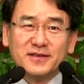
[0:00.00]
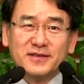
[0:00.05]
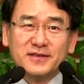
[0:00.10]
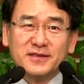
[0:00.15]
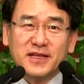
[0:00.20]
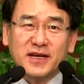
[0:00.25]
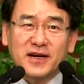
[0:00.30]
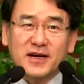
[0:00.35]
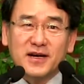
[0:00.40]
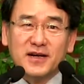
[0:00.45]

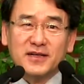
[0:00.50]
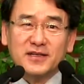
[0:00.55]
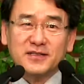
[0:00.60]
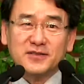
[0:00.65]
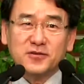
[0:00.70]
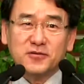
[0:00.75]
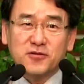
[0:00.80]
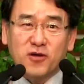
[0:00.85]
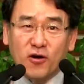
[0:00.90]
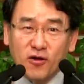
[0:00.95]
내가
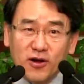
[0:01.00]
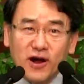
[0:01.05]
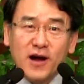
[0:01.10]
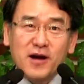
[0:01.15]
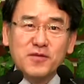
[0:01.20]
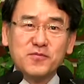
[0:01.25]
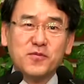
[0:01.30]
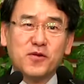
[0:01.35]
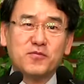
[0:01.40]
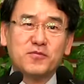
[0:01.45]
좀
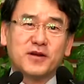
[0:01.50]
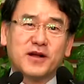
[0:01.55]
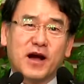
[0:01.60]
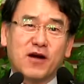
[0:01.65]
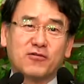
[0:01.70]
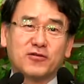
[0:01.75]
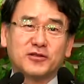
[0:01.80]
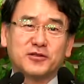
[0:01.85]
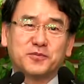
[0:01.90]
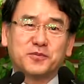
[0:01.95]
건강한 몸을
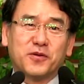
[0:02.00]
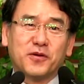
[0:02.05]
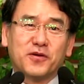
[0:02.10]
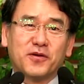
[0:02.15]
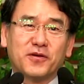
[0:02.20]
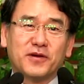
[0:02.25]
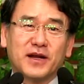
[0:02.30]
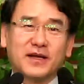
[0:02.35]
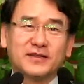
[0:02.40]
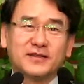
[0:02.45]
갖고
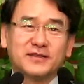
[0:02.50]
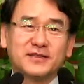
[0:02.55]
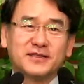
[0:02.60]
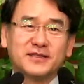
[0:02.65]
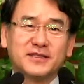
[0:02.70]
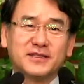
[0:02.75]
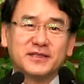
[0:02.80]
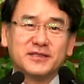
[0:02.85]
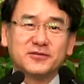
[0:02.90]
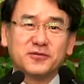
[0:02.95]
싶어요.
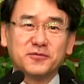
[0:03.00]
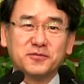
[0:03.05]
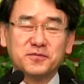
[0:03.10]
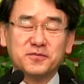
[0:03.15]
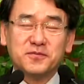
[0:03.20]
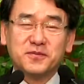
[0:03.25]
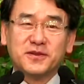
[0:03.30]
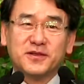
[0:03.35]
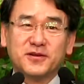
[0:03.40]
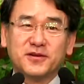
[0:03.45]
라든지 좀
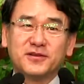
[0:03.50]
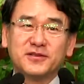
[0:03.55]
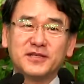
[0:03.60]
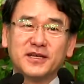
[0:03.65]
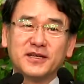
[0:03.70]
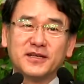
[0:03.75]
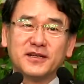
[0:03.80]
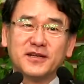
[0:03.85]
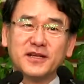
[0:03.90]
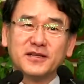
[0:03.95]
그런
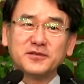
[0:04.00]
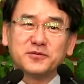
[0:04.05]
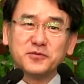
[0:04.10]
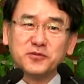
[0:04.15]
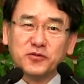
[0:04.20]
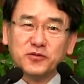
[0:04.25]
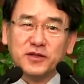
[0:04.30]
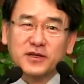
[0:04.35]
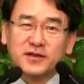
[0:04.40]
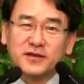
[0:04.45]
얘기를 했으면
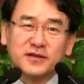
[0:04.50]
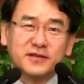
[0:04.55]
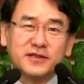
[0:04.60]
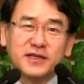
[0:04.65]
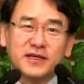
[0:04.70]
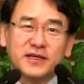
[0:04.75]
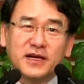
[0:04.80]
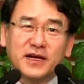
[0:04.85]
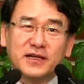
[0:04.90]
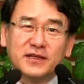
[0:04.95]
좋은데 그런
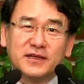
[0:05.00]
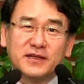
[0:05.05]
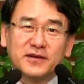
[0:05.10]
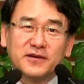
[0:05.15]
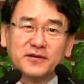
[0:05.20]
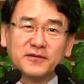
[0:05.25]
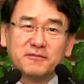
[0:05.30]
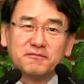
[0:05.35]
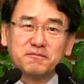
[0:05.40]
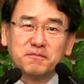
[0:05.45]
얘기
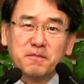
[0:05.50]
아니에요.